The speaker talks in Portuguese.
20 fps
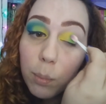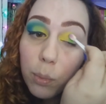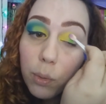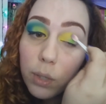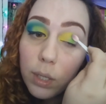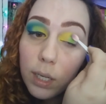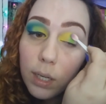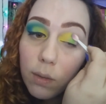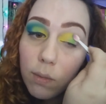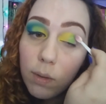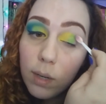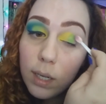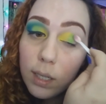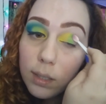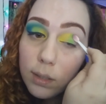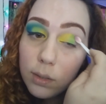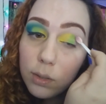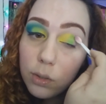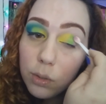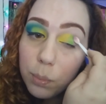Por
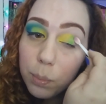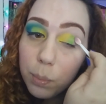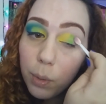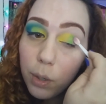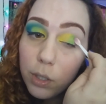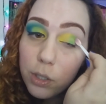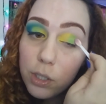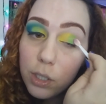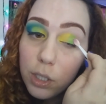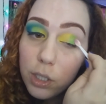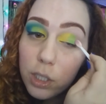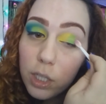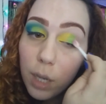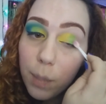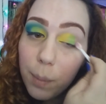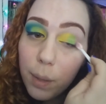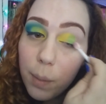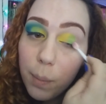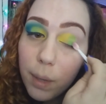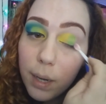enquanto, pode
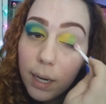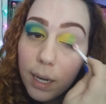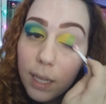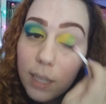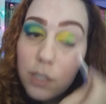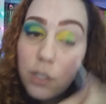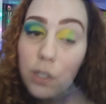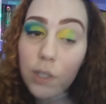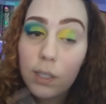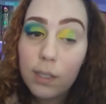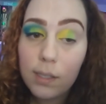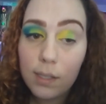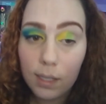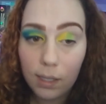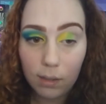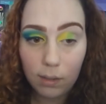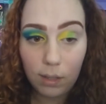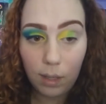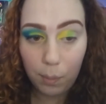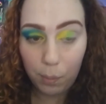deixar meio marcadinho
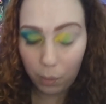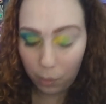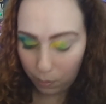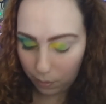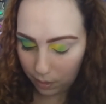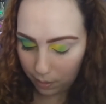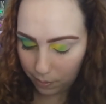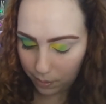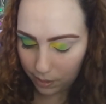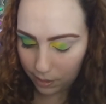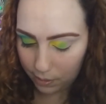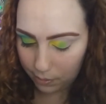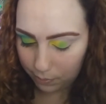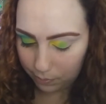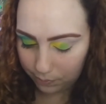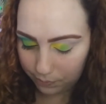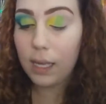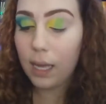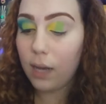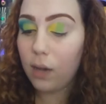assim, não tem problema não.
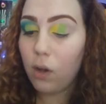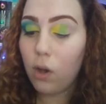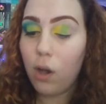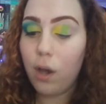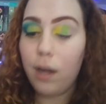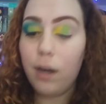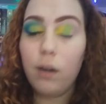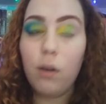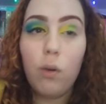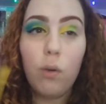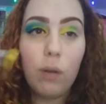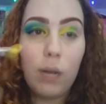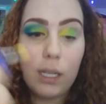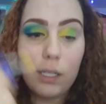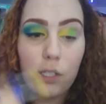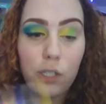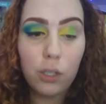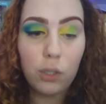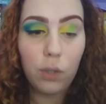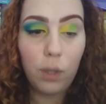E agora, com o
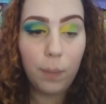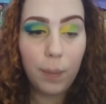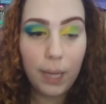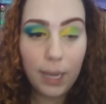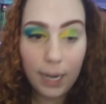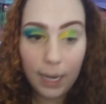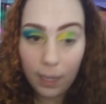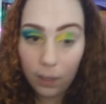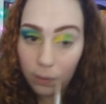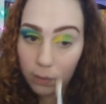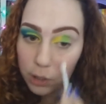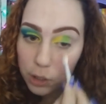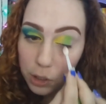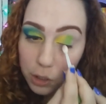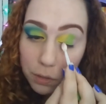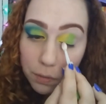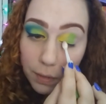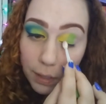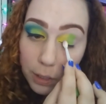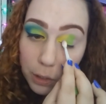ladinho do amarelo, a
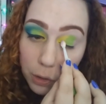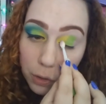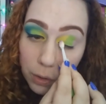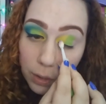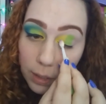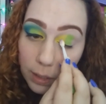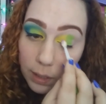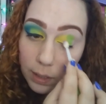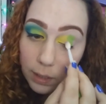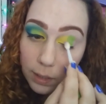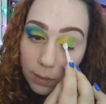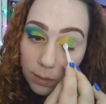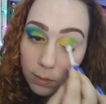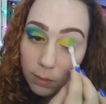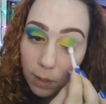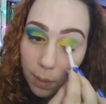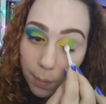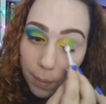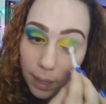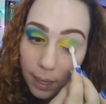gente vai
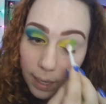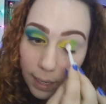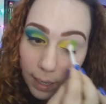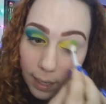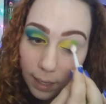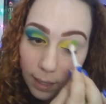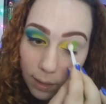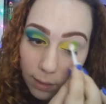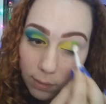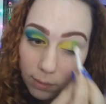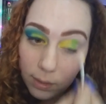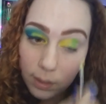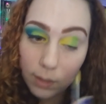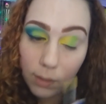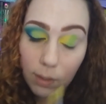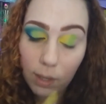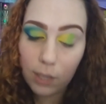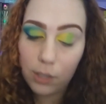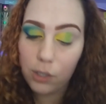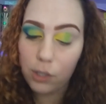jogando o amarelo
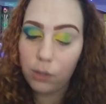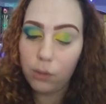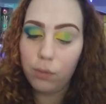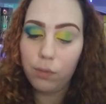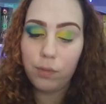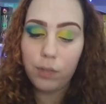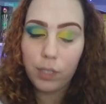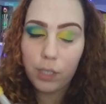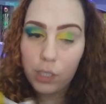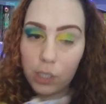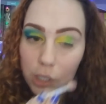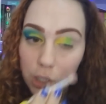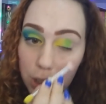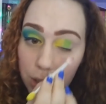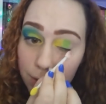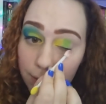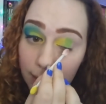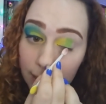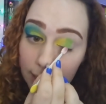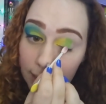e o ladinho do verde a
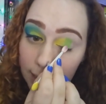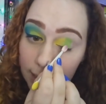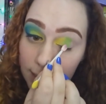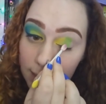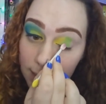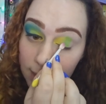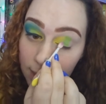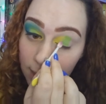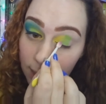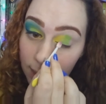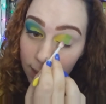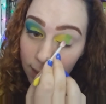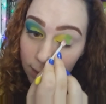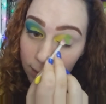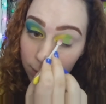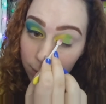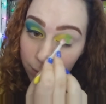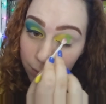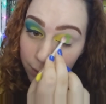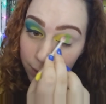gente vai
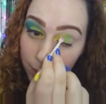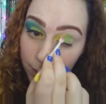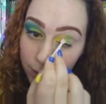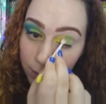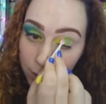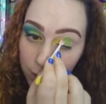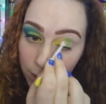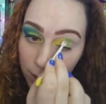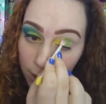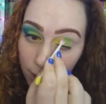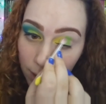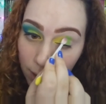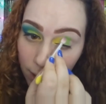trazendo o verde